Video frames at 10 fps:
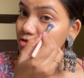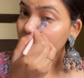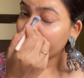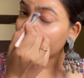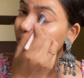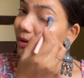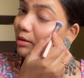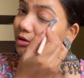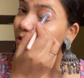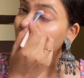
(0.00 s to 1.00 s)
सो so, मैं ना
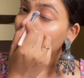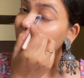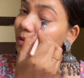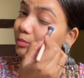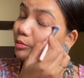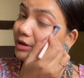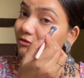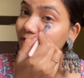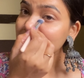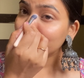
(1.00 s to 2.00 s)
पाउडर को अपने पूरे
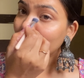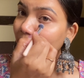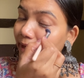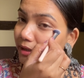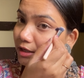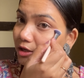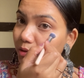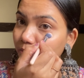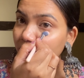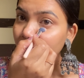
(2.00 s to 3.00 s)
फेस पे अप्लाई नहीं
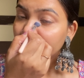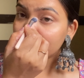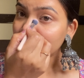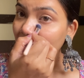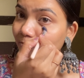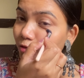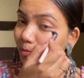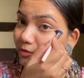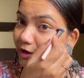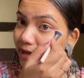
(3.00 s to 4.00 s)
करूँगी बिकॉज आई एम
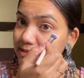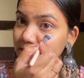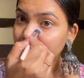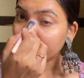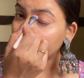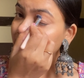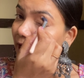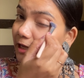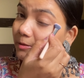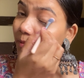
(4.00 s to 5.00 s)
फ्रॉम ड्राई स्किन
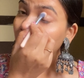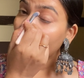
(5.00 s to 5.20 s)
टाइप